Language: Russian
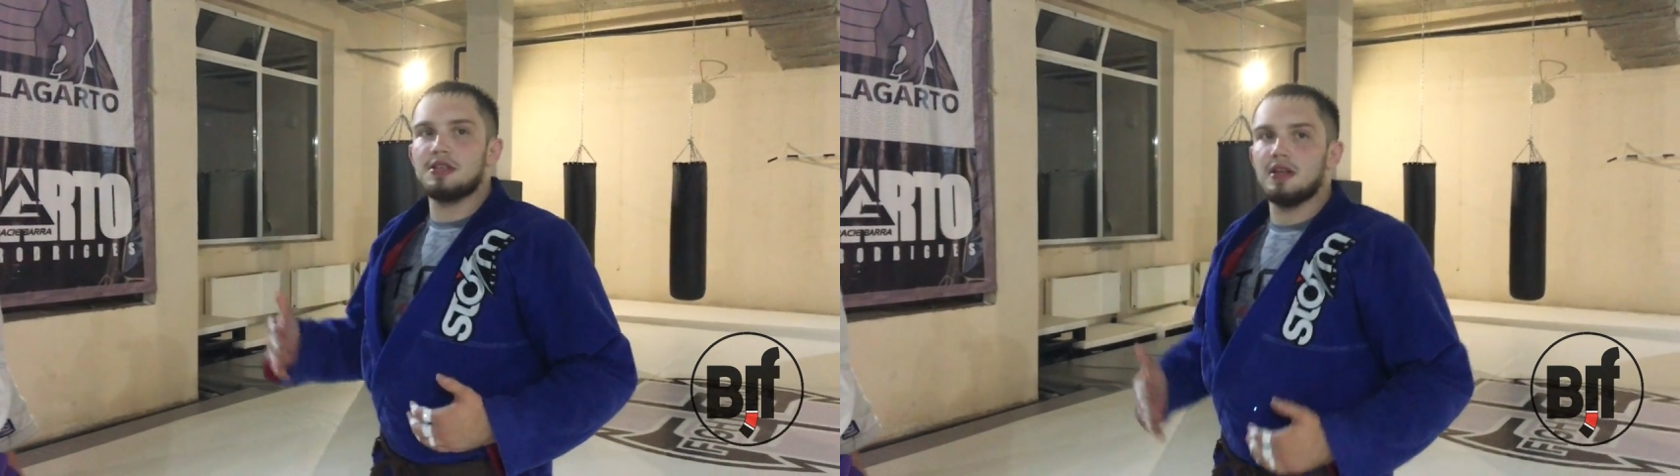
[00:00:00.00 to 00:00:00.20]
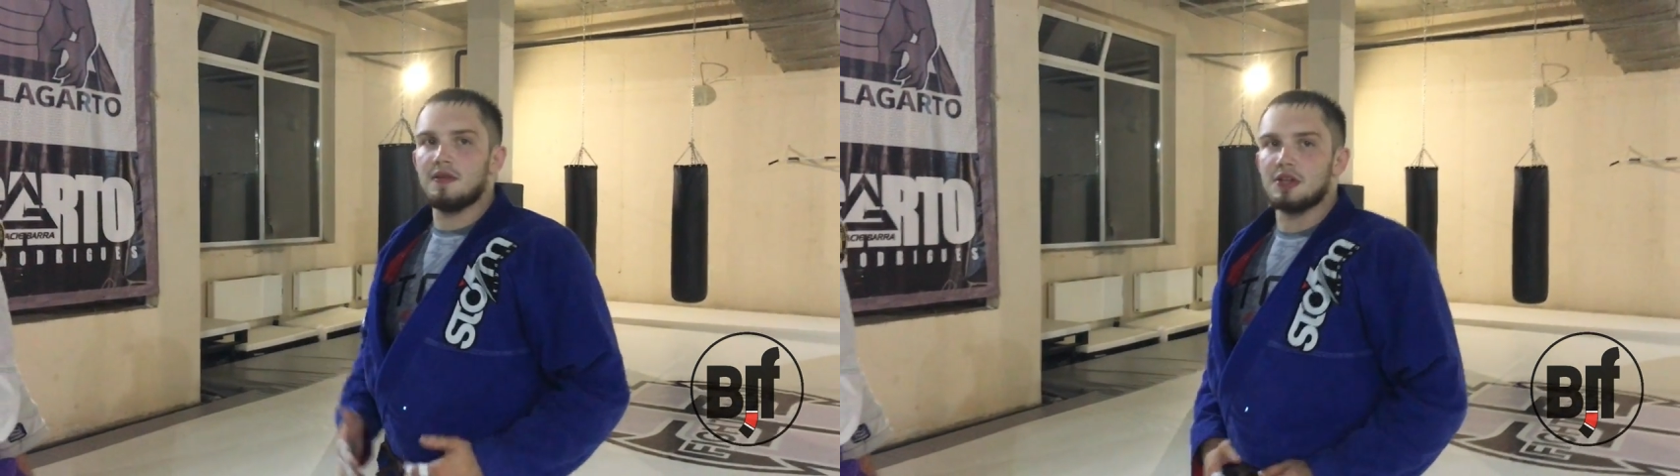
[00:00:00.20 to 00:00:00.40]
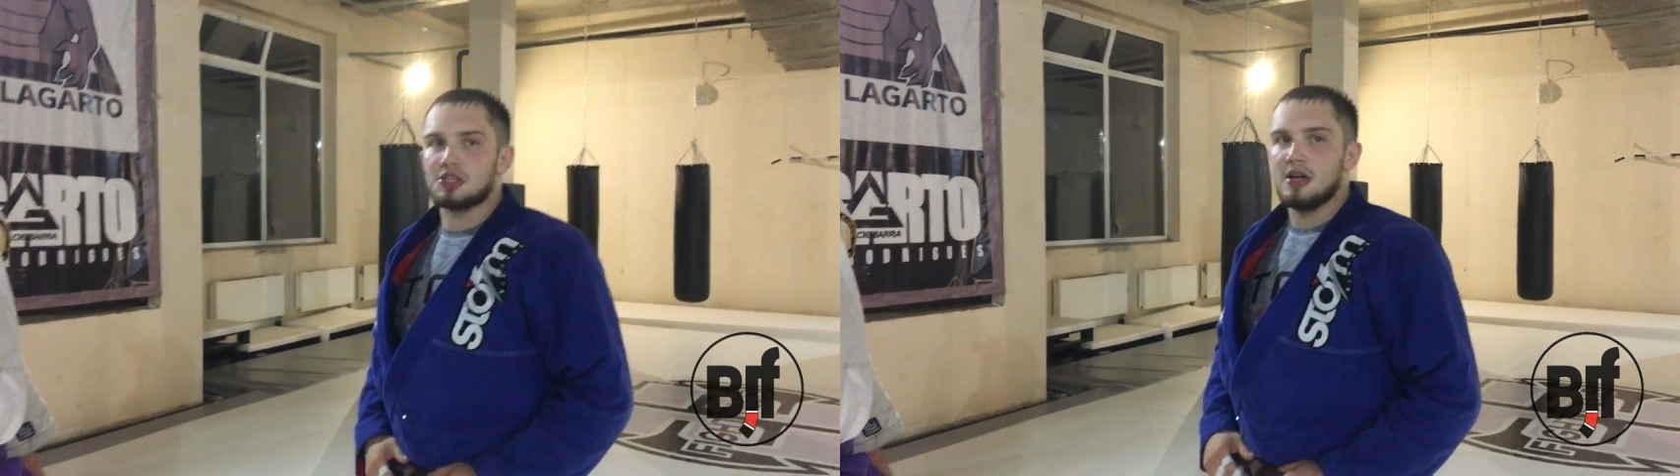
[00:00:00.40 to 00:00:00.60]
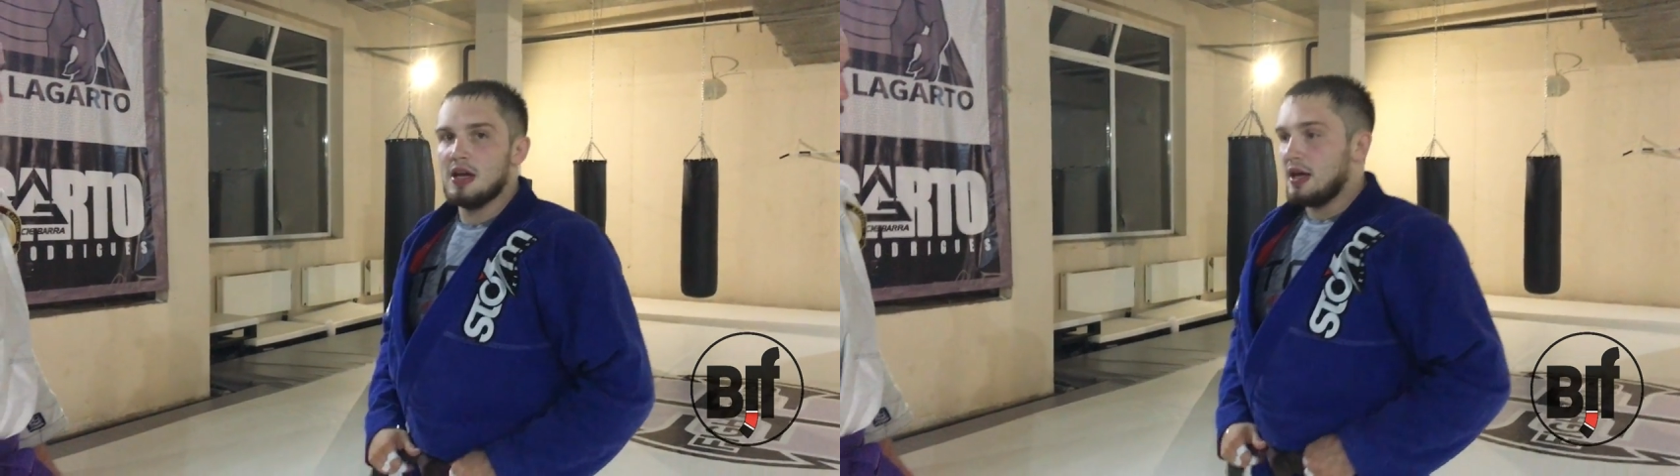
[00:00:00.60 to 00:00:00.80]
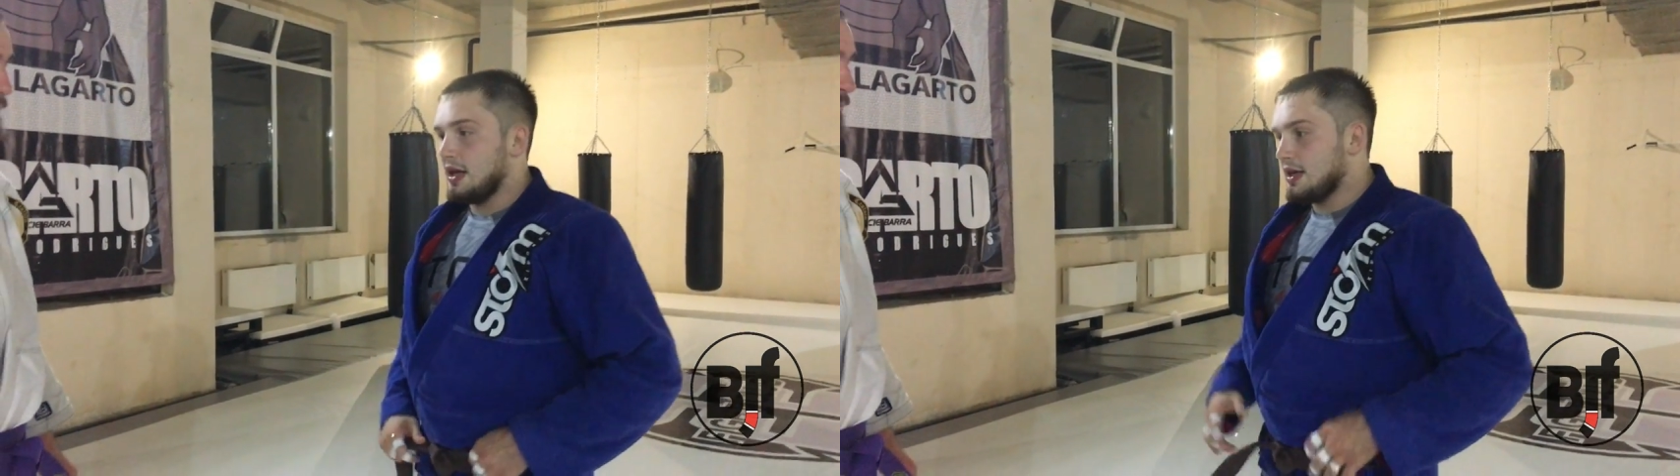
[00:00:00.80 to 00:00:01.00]
не сильно выше.
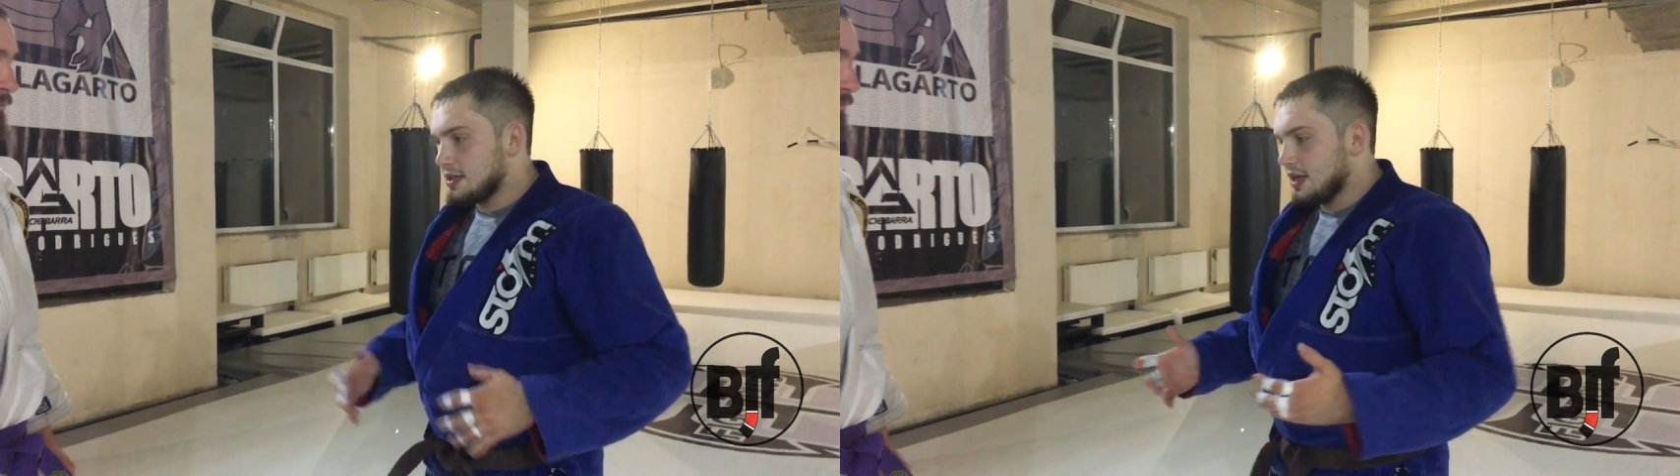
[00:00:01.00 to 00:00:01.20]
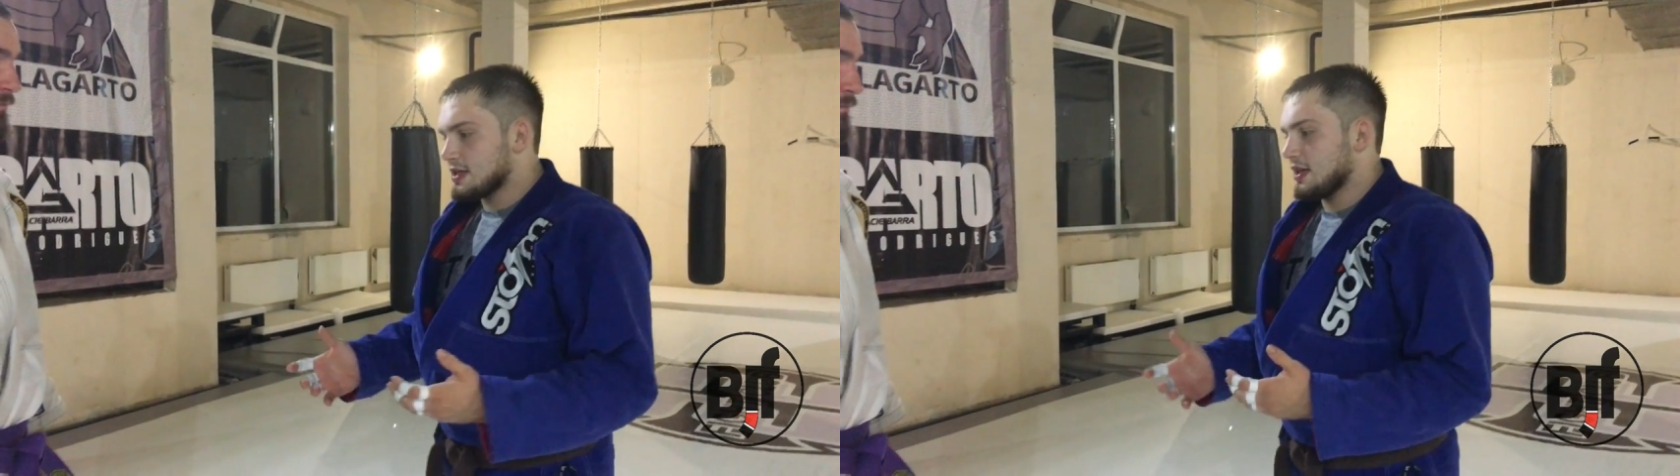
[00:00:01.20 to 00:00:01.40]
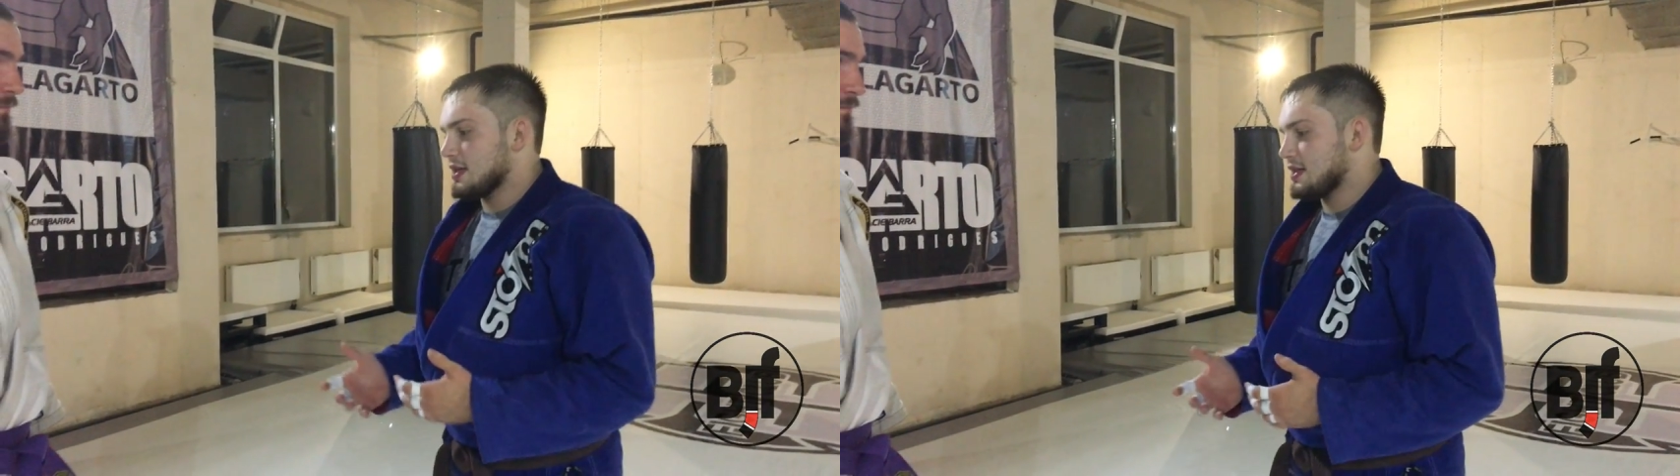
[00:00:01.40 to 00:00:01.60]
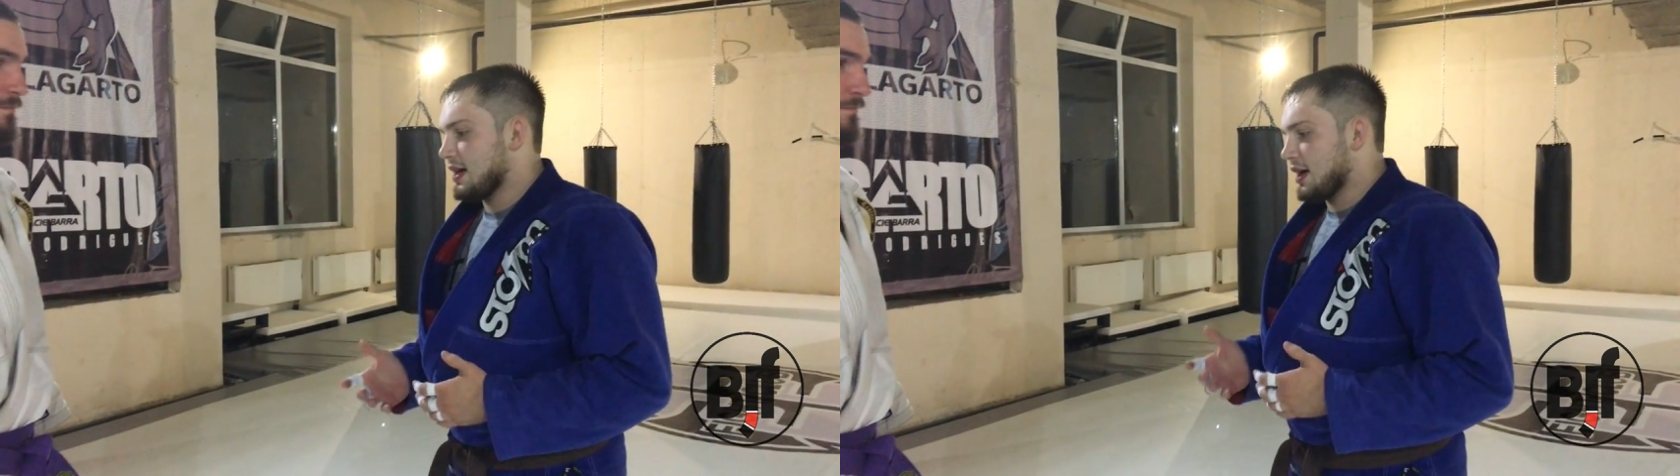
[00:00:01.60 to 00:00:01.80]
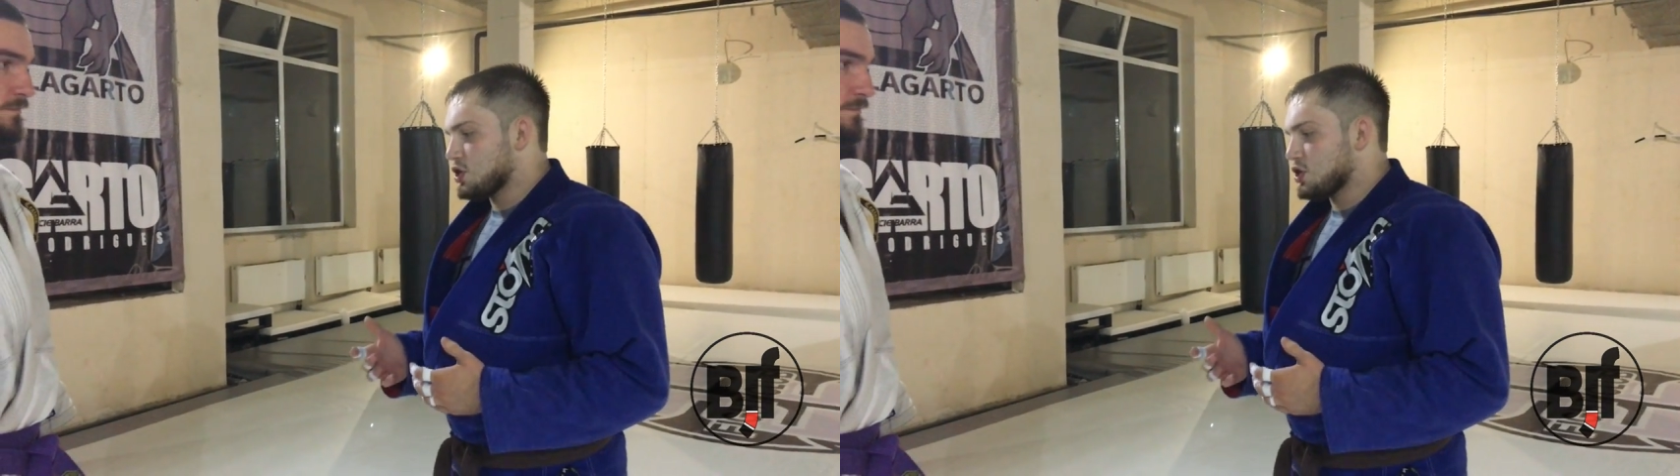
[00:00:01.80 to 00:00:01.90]
И, естественно, если я